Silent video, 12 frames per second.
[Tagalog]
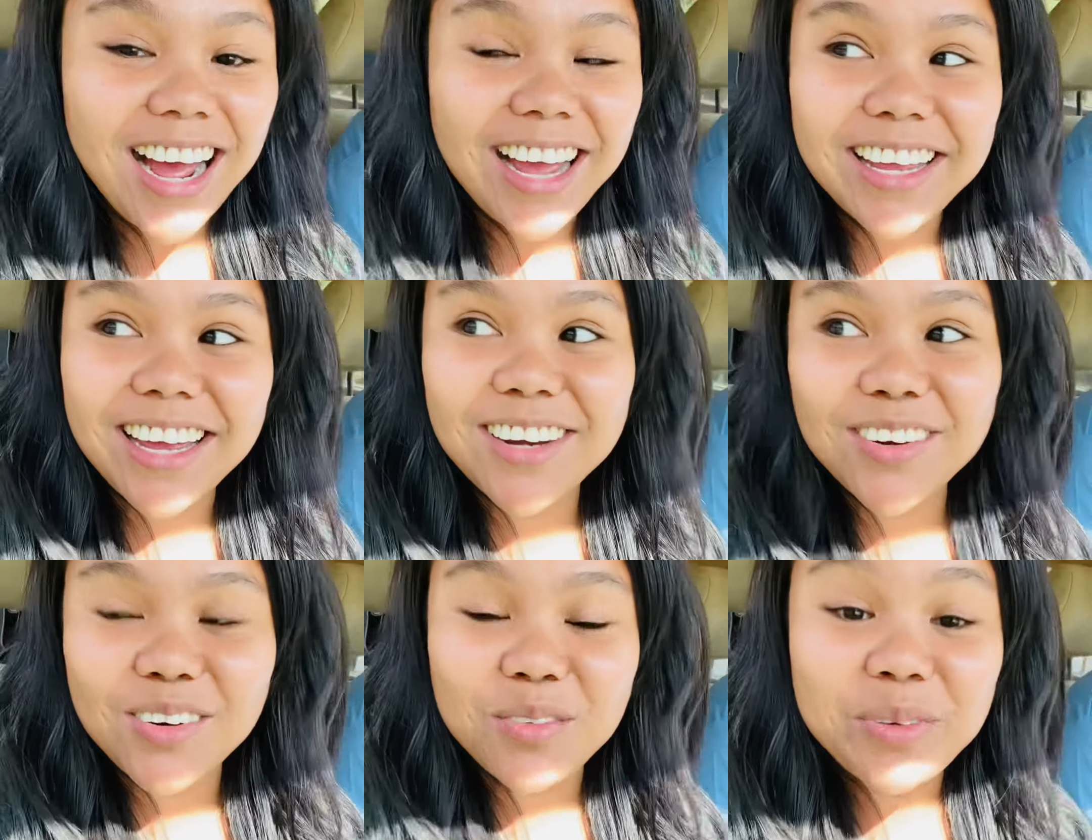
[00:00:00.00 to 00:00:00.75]
ay
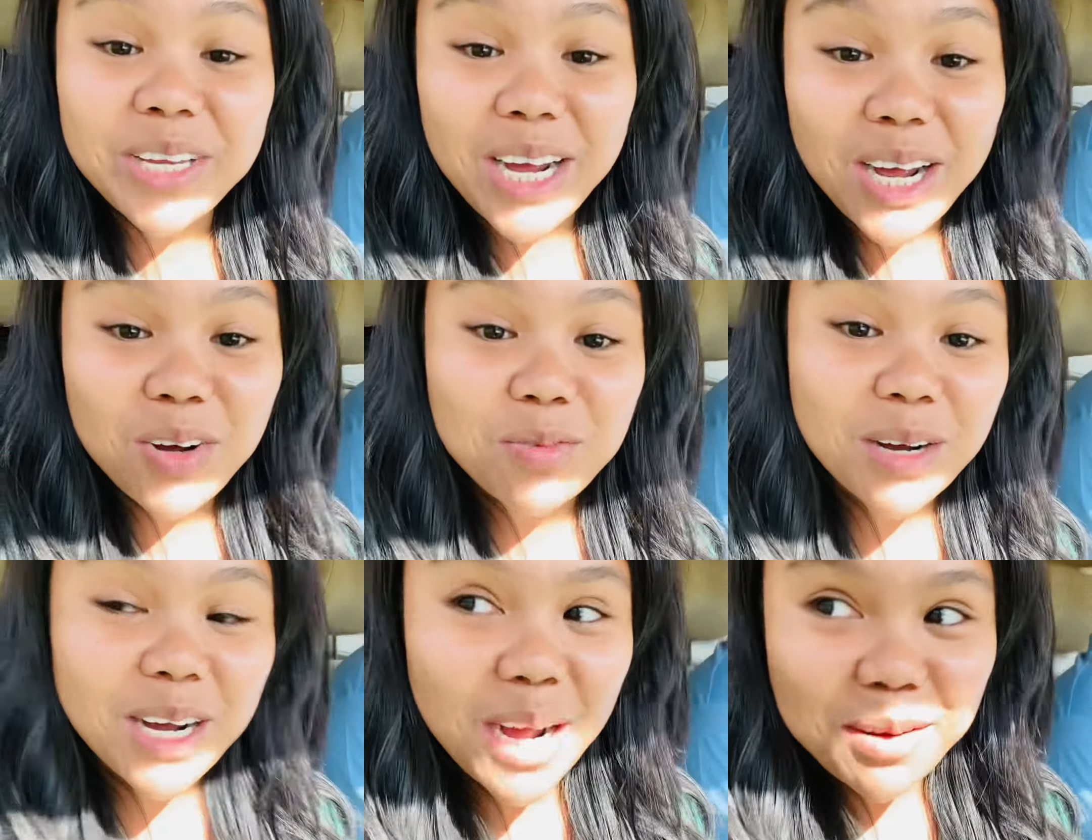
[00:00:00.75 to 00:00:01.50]
ano, umiyak ako
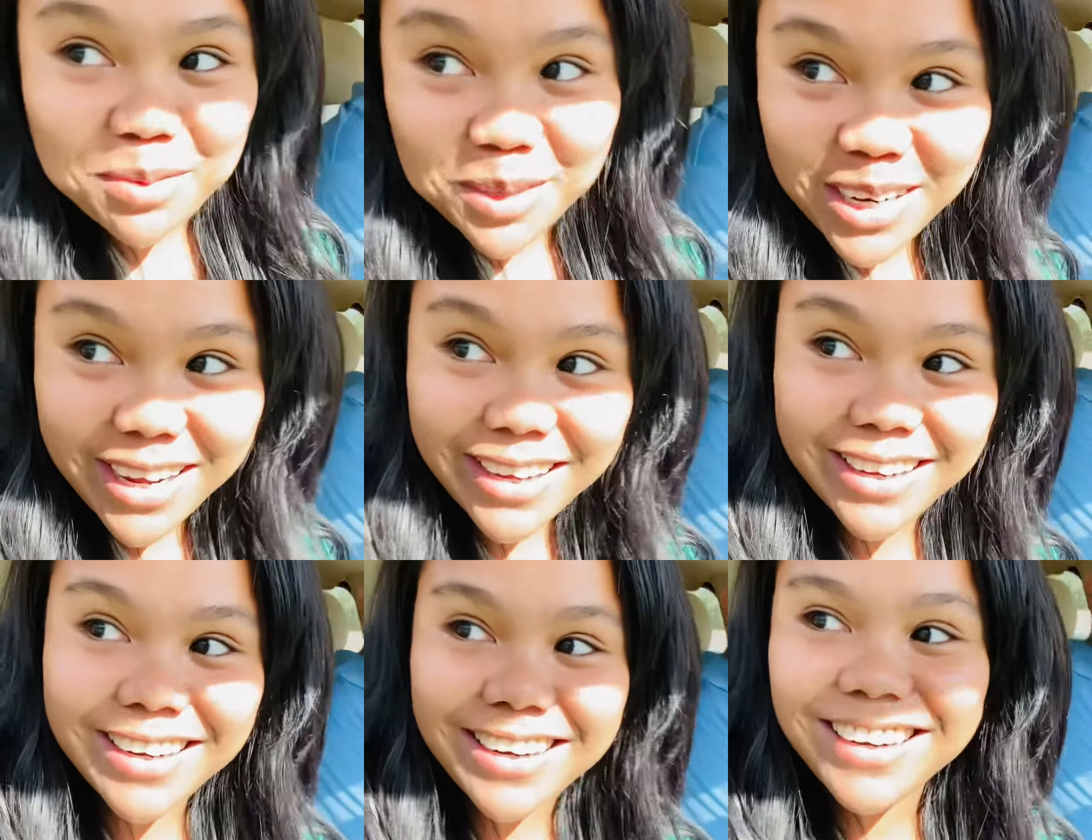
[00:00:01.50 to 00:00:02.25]
maghapon
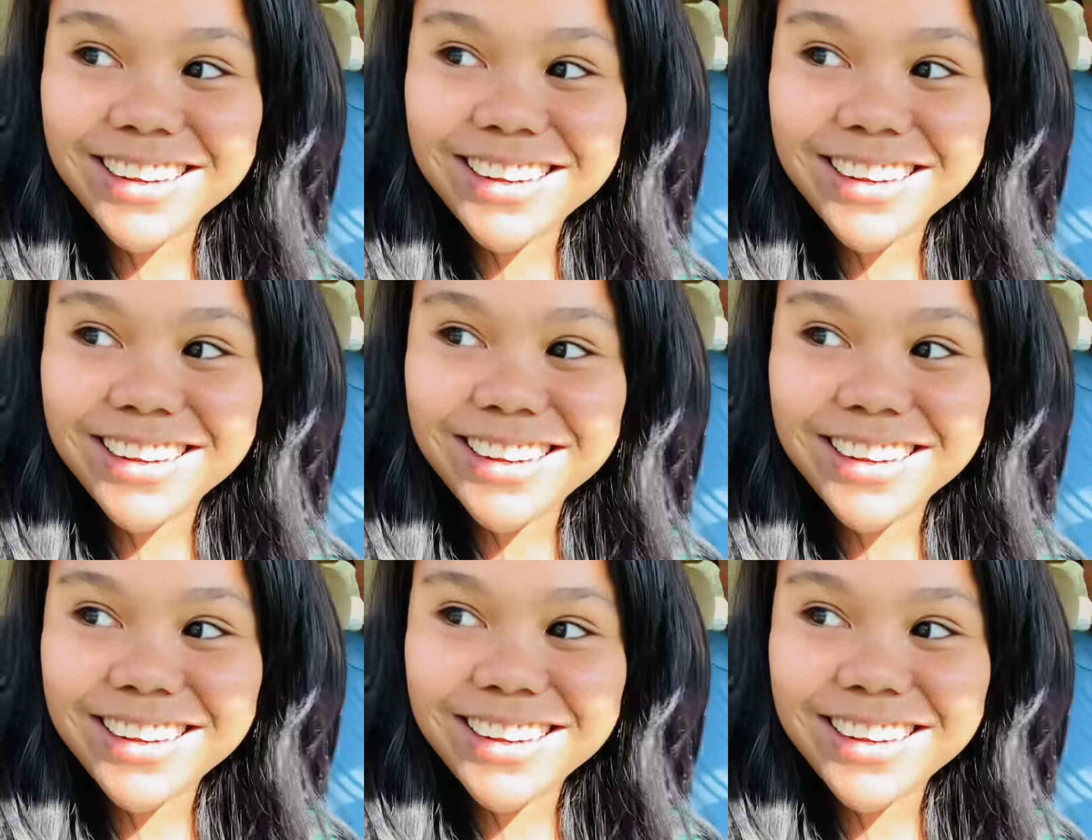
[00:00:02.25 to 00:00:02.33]
dahil